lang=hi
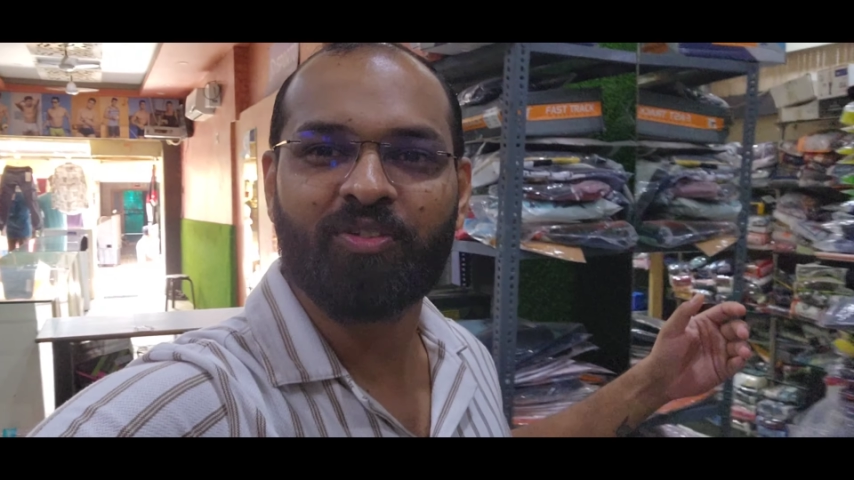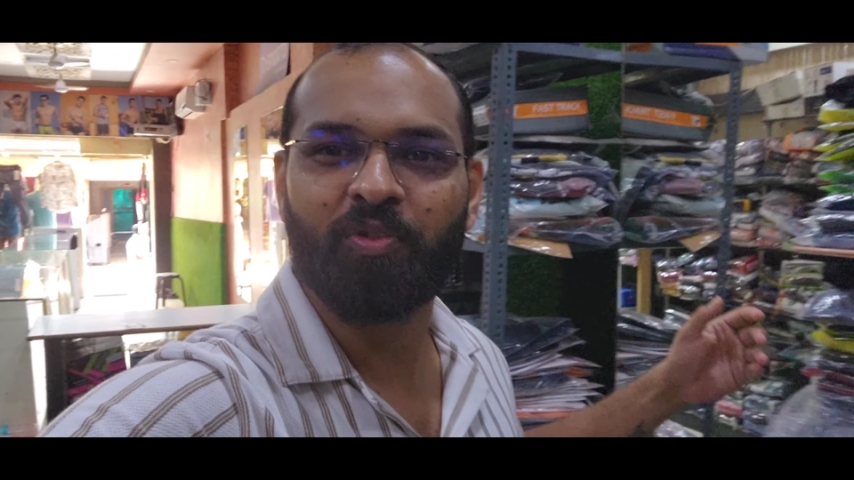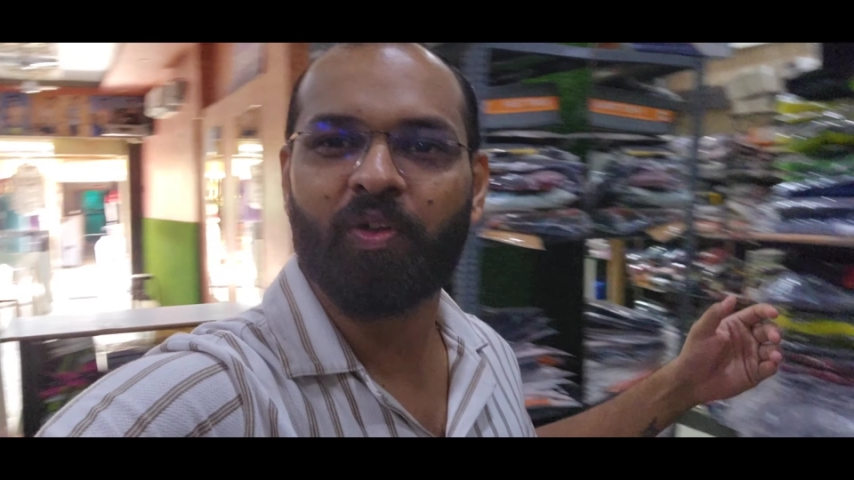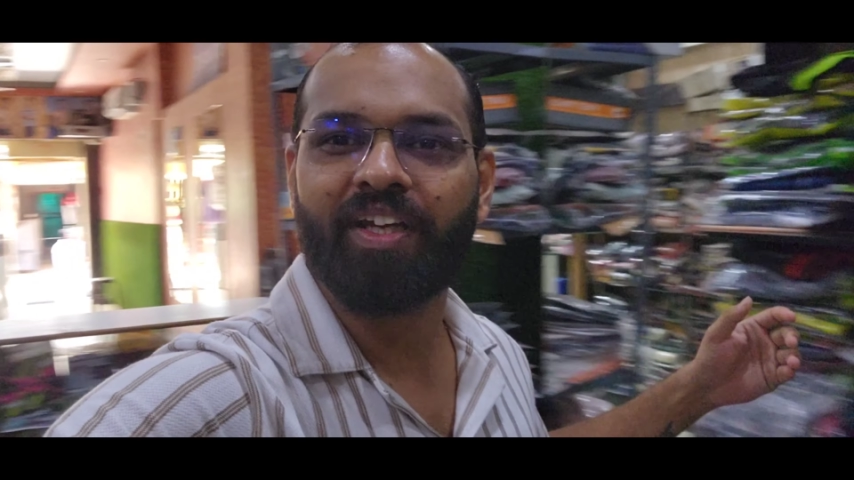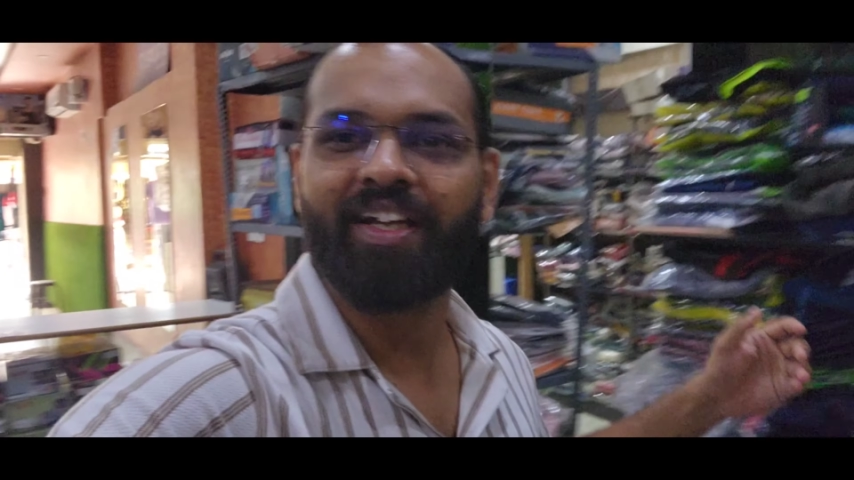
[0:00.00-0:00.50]

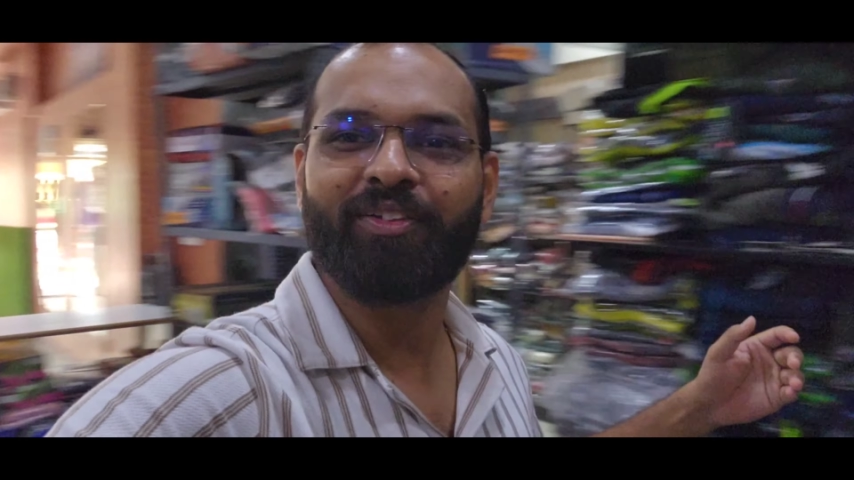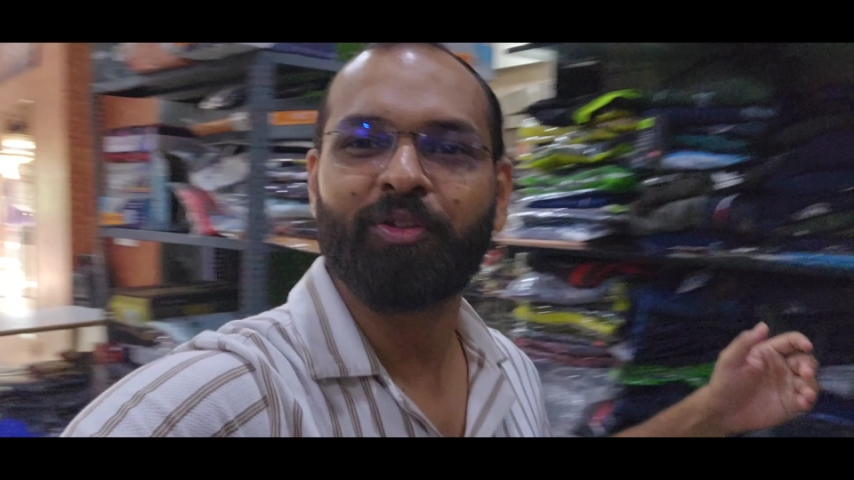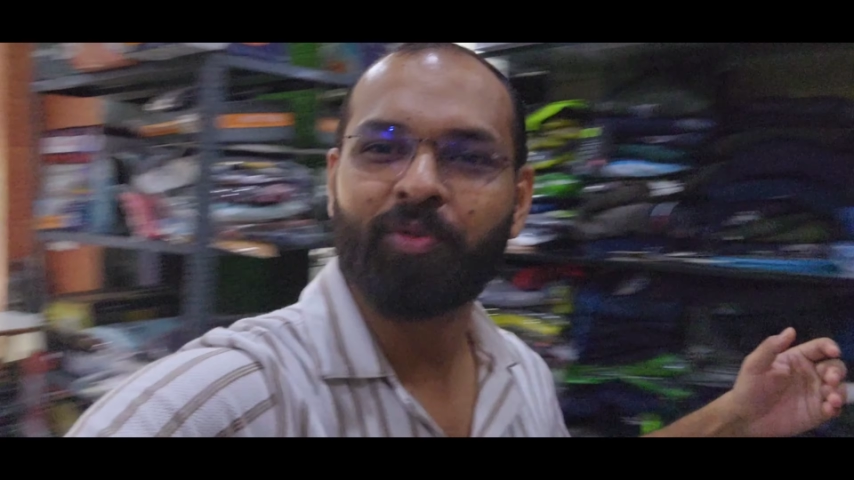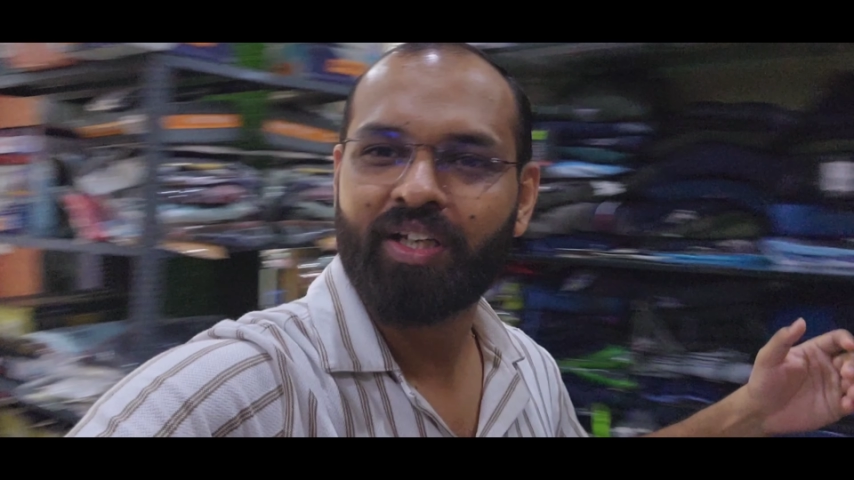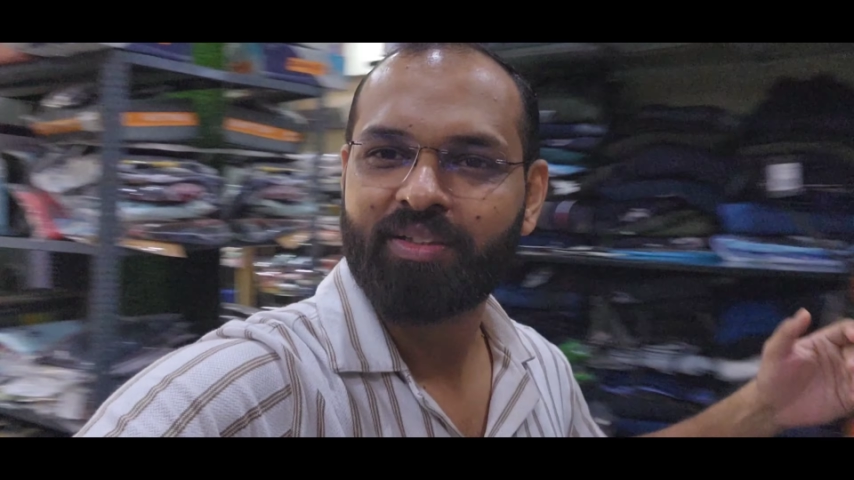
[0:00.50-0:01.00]
शुरू हो गए ना तो
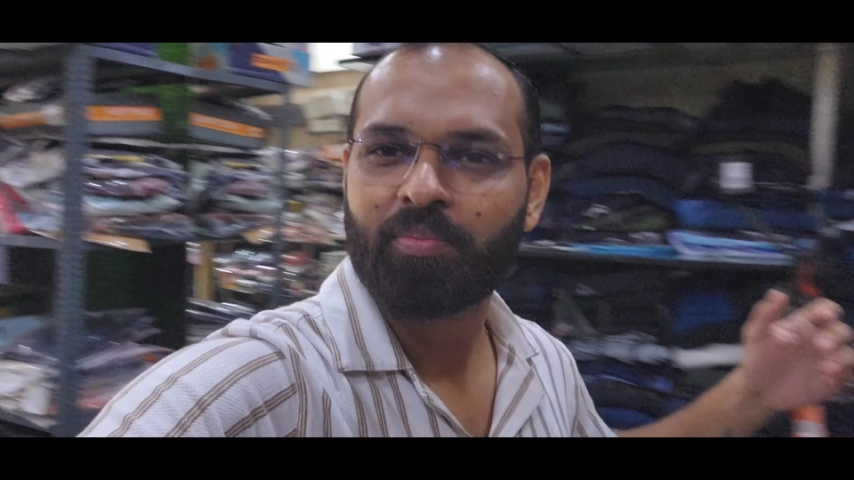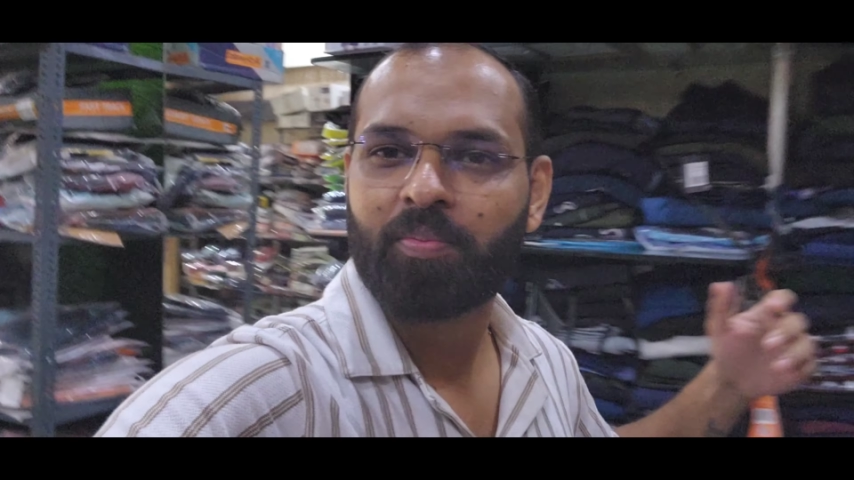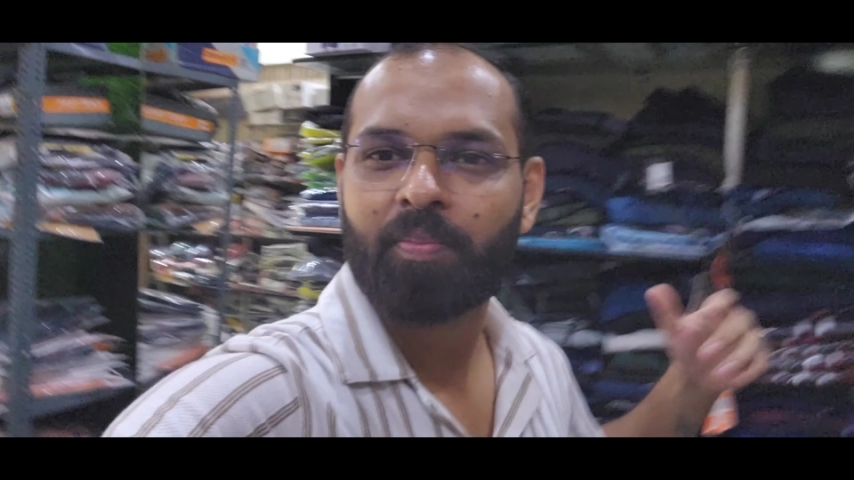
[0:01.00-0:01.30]
थोड़ा सा